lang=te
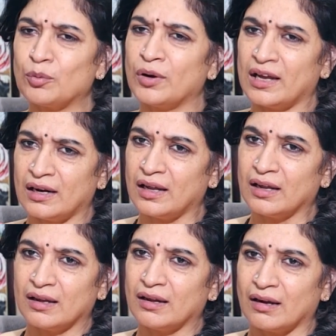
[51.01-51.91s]

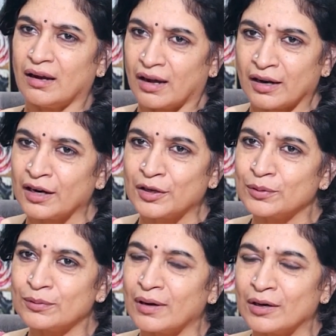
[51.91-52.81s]
ఉన్నాయిలే
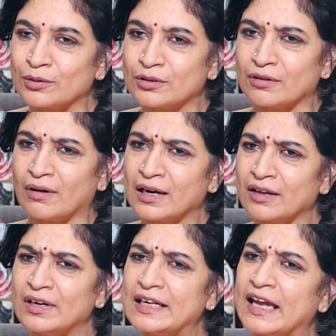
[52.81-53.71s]
అన్నట్టు అనుకుంటాం
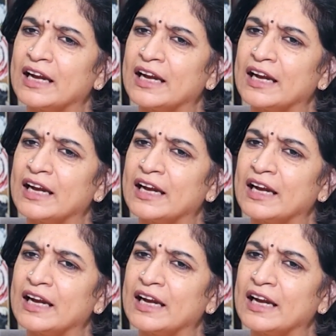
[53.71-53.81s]
అంటే విల్